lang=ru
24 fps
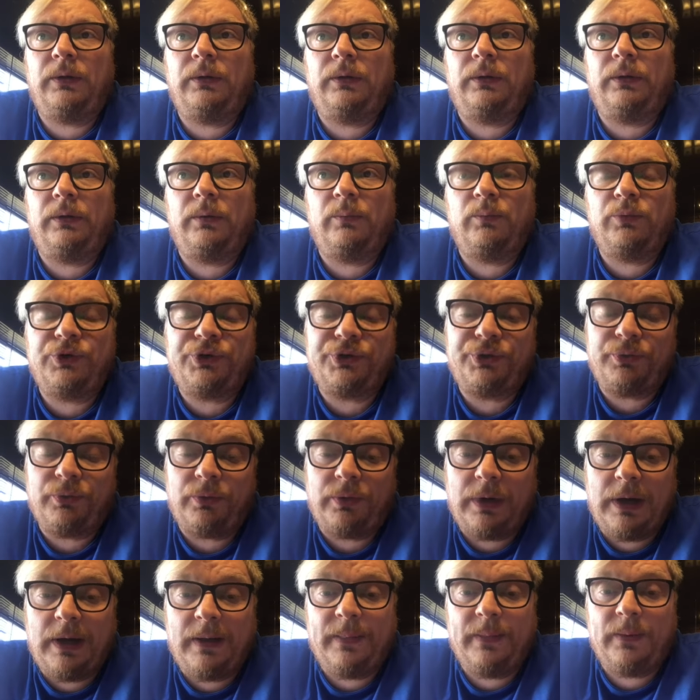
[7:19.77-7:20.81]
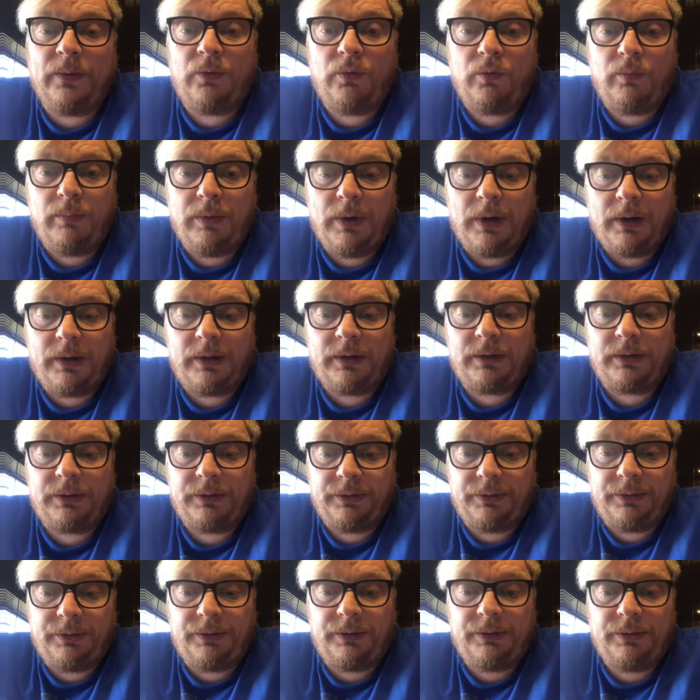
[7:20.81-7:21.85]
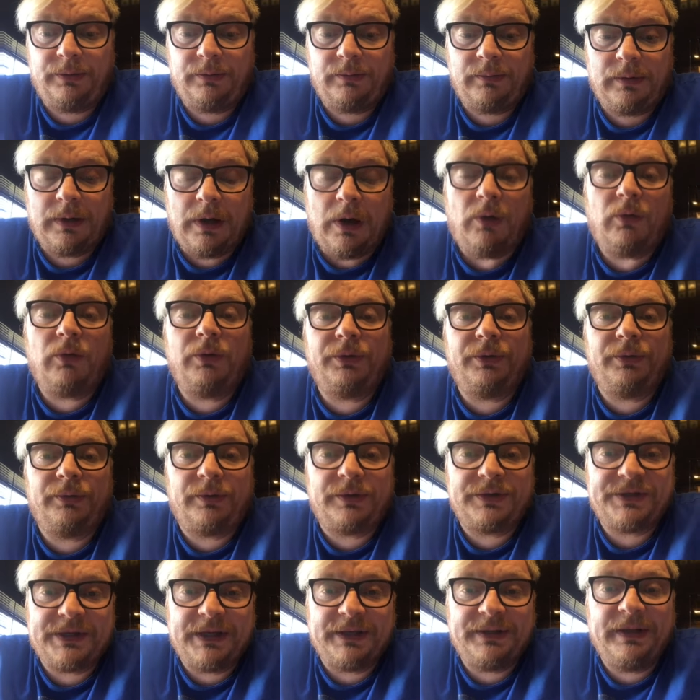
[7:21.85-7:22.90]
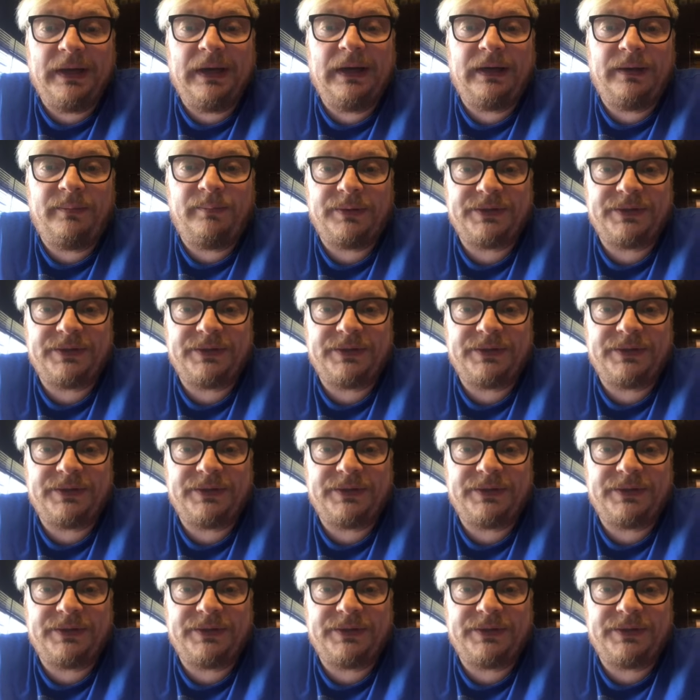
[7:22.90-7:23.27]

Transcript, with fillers: э, мундштука на губах и какой-то рациональной